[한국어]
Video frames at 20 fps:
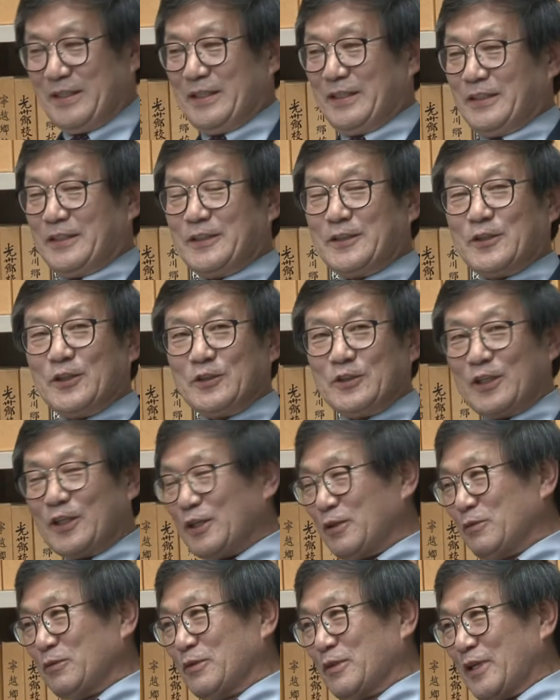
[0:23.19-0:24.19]
시청자
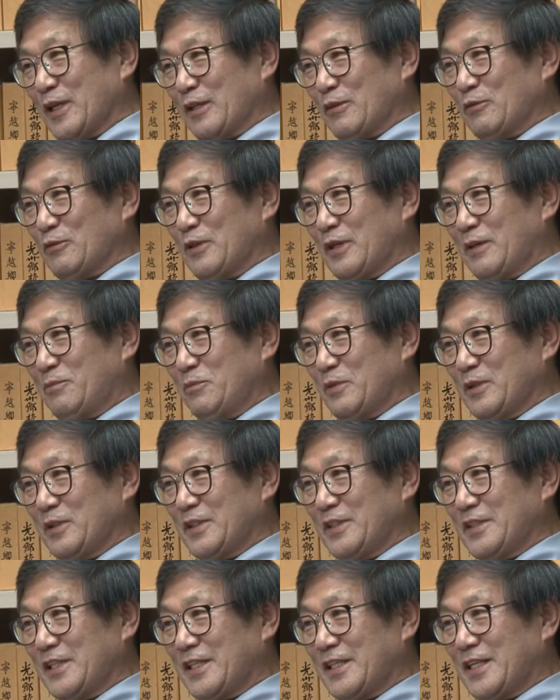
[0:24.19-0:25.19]
여러분께도 한번
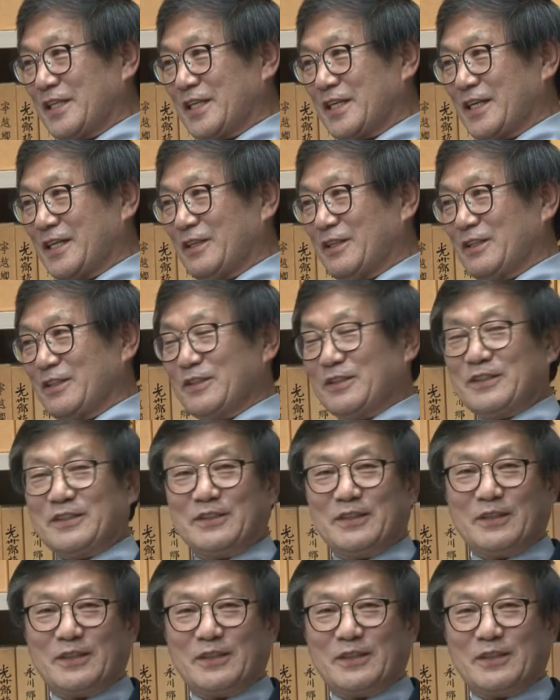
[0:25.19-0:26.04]
인사드릴까요? 아, 네. 시청자